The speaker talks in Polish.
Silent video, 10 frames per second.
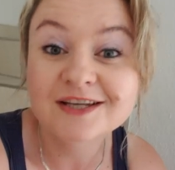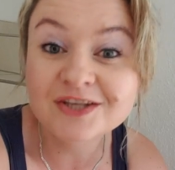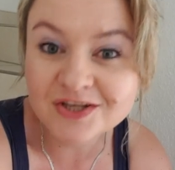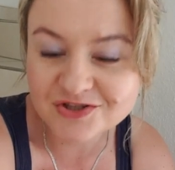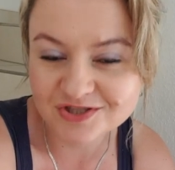
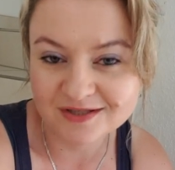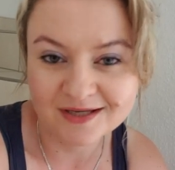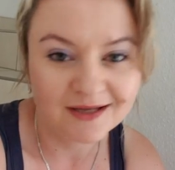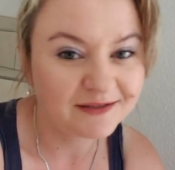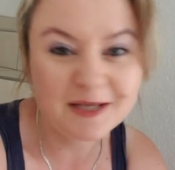Idź,
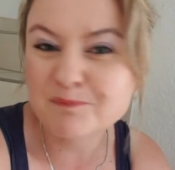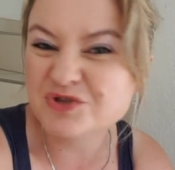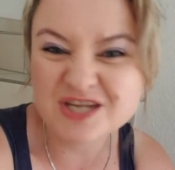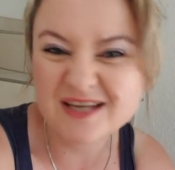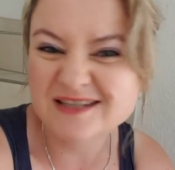nie,
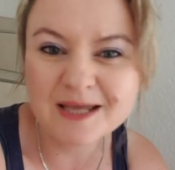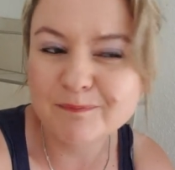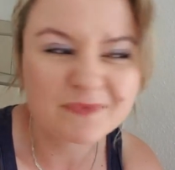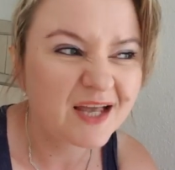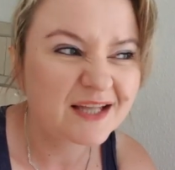prze, nie,
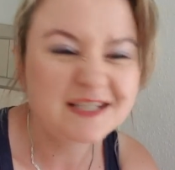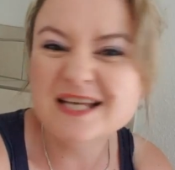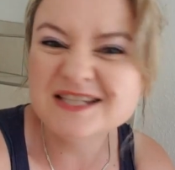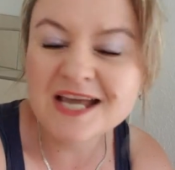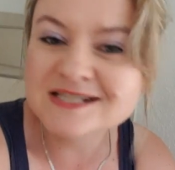
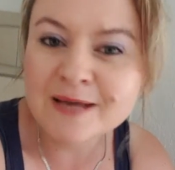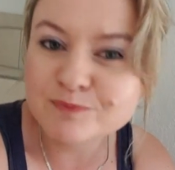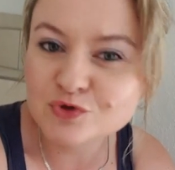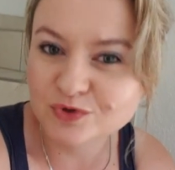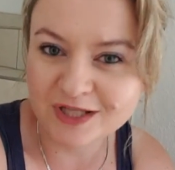nie, nie
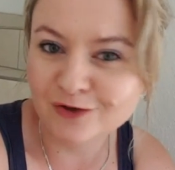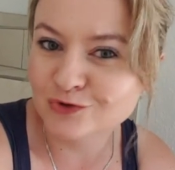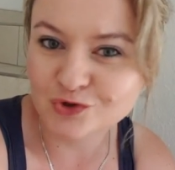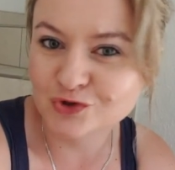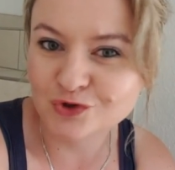zepsuj tego,
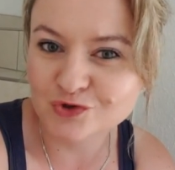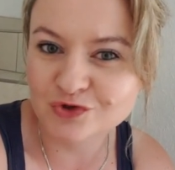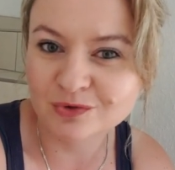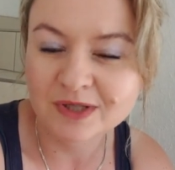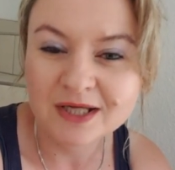coś
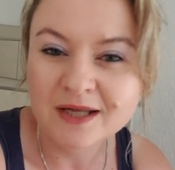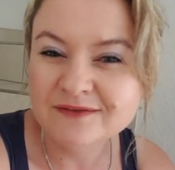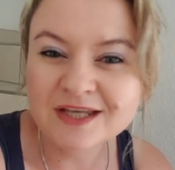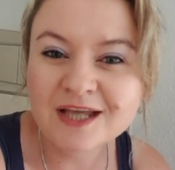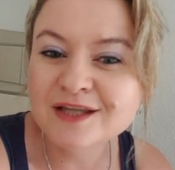dostał.
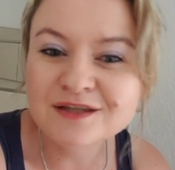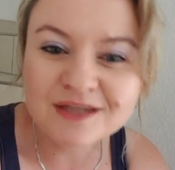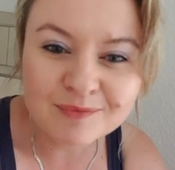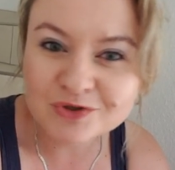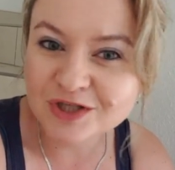Nie jeden
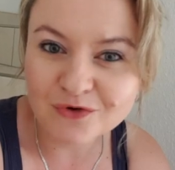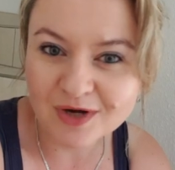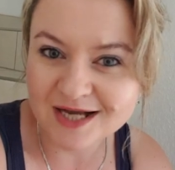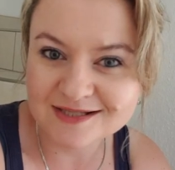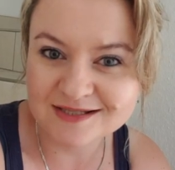nie ma tej
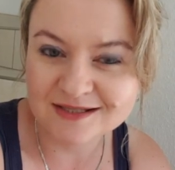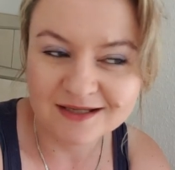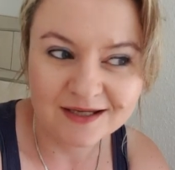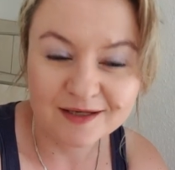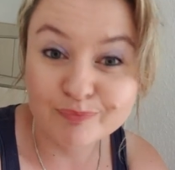okazji,
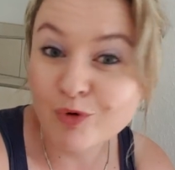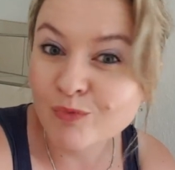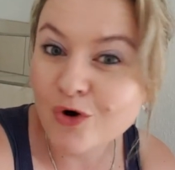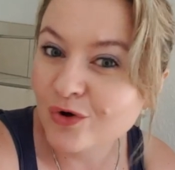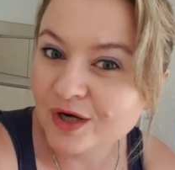bo
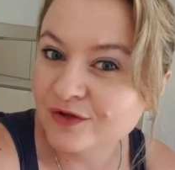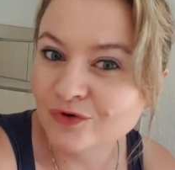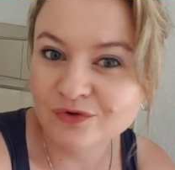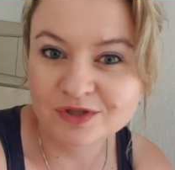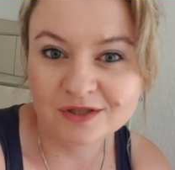ma chore
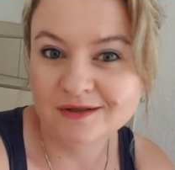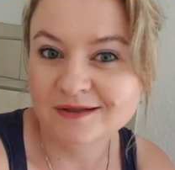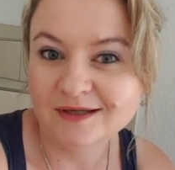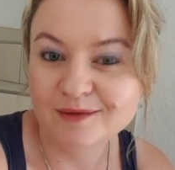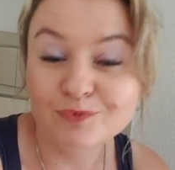nogi,
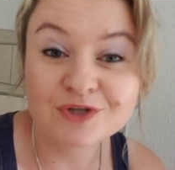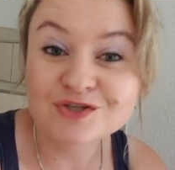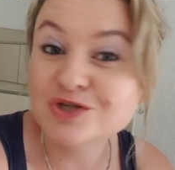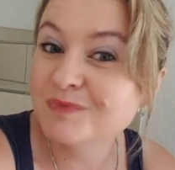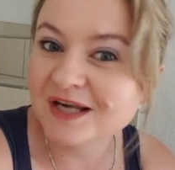bo
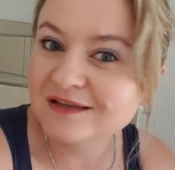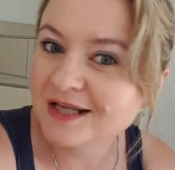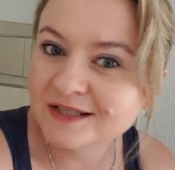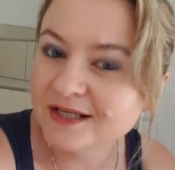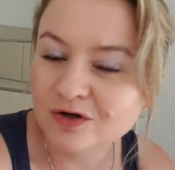jest
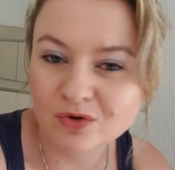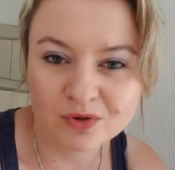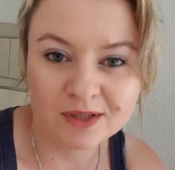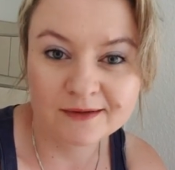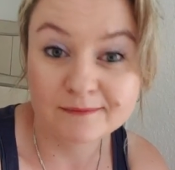śmiertelnie
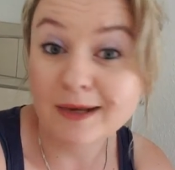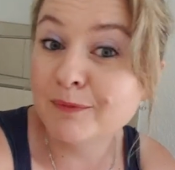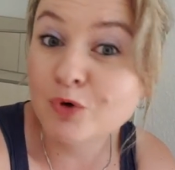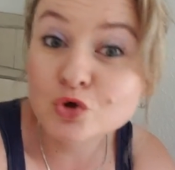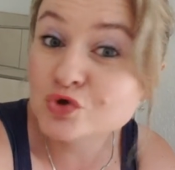chory,
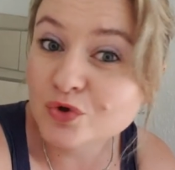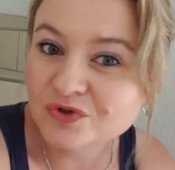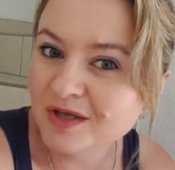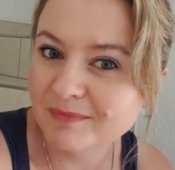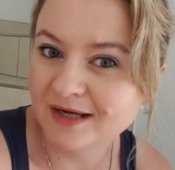albo już go
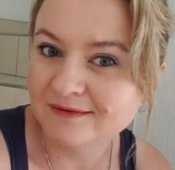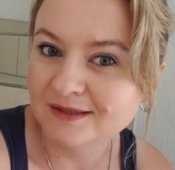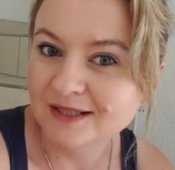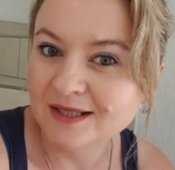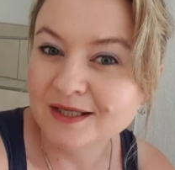nie ma
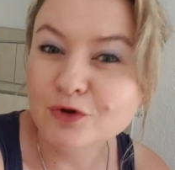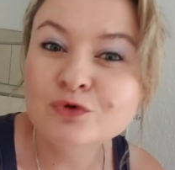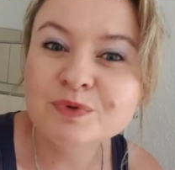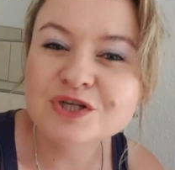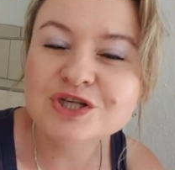
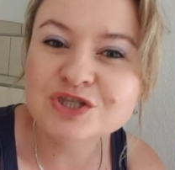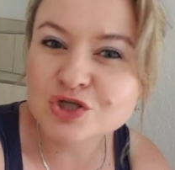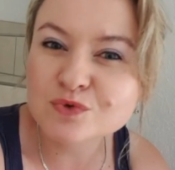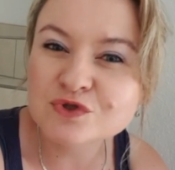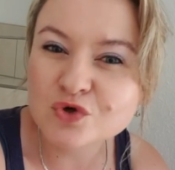on by się
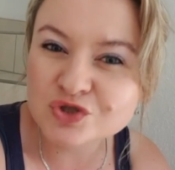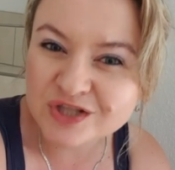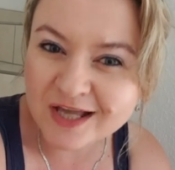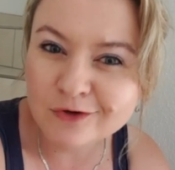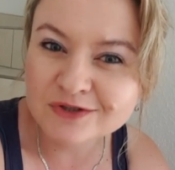cieszył z
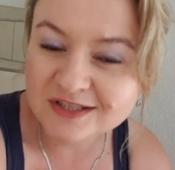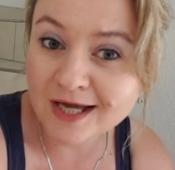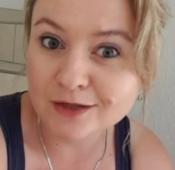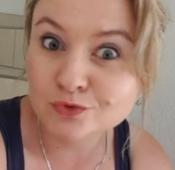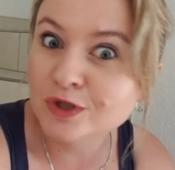każdego
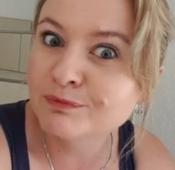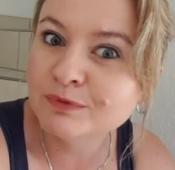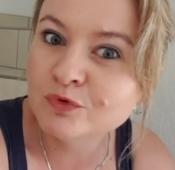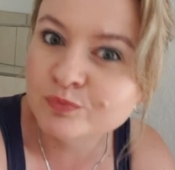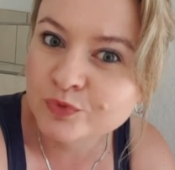dnia, który
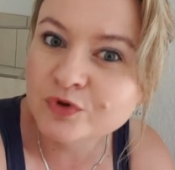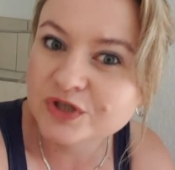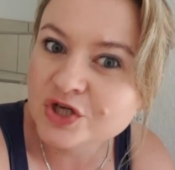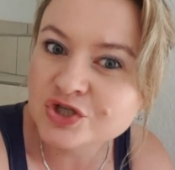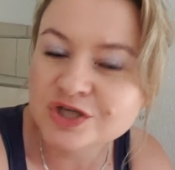by mu
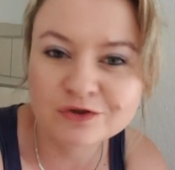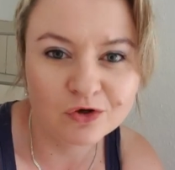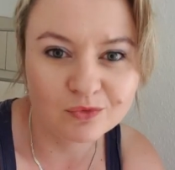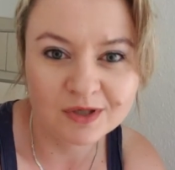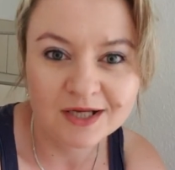Bóg jeszcze
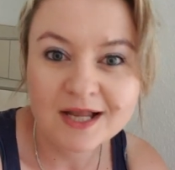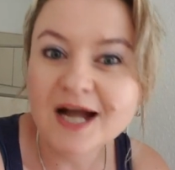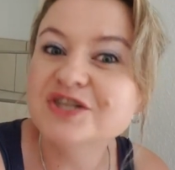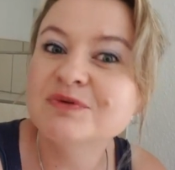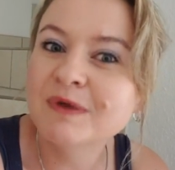dał.
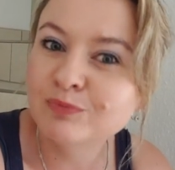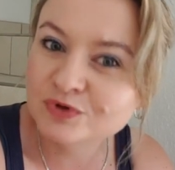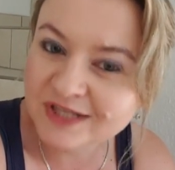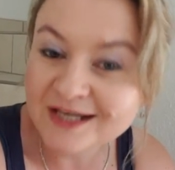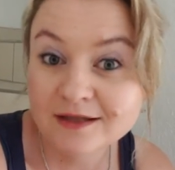A ciebie
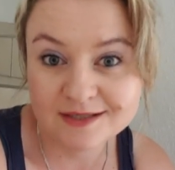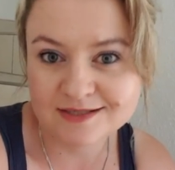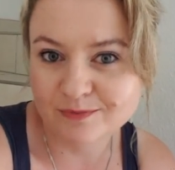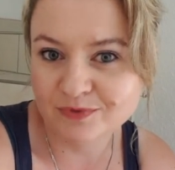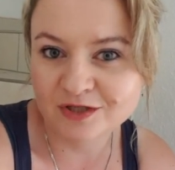Bóg daje
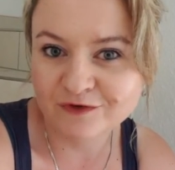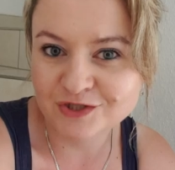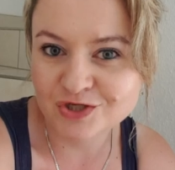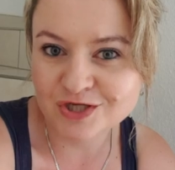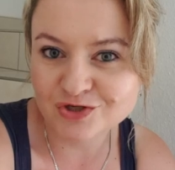następne
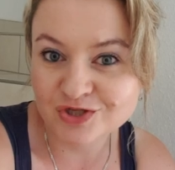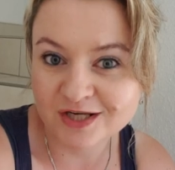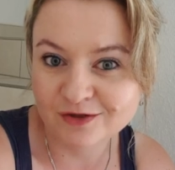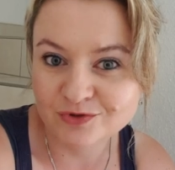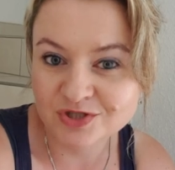
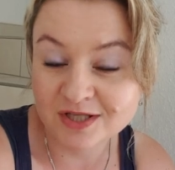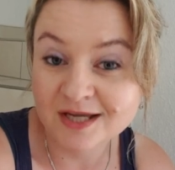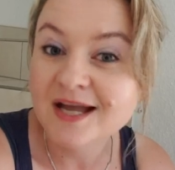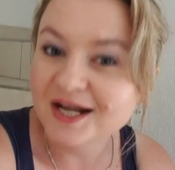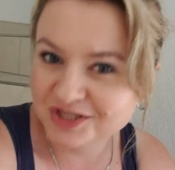24 godziny,
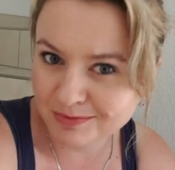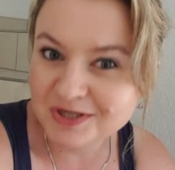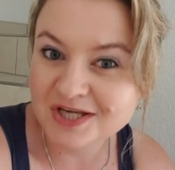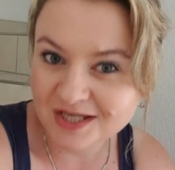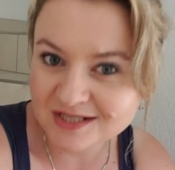a
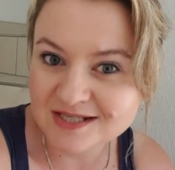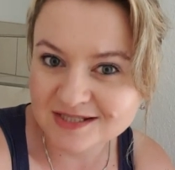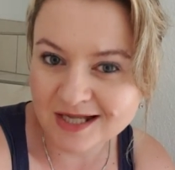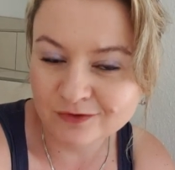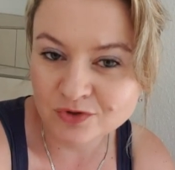ciebie się nie chce
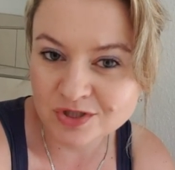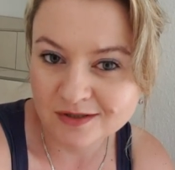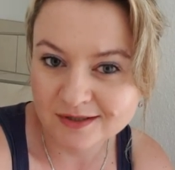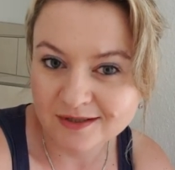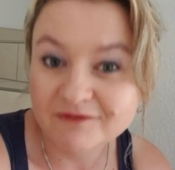stanąć?
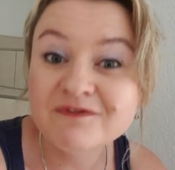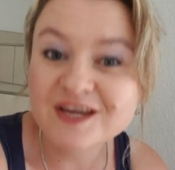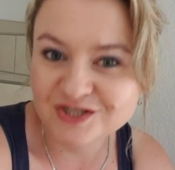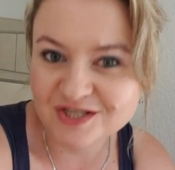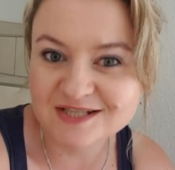
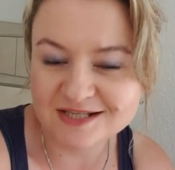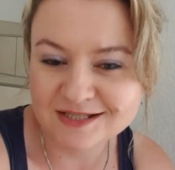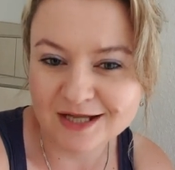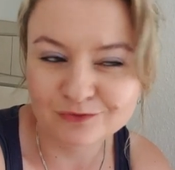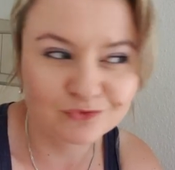Weź się
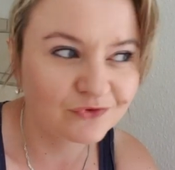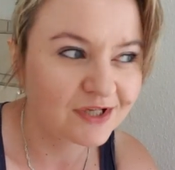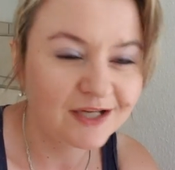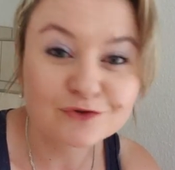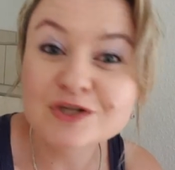zastanów.
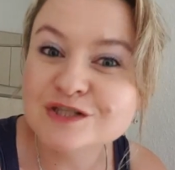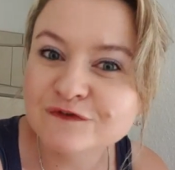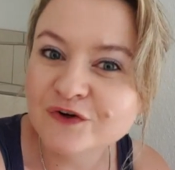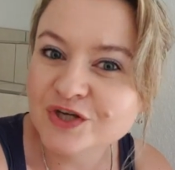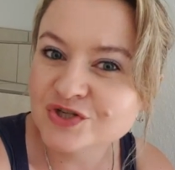To jest
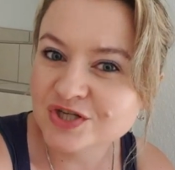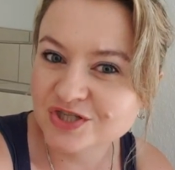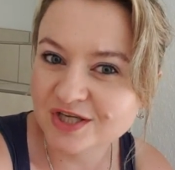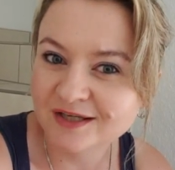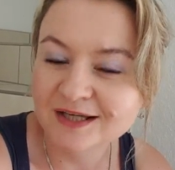twoje życie.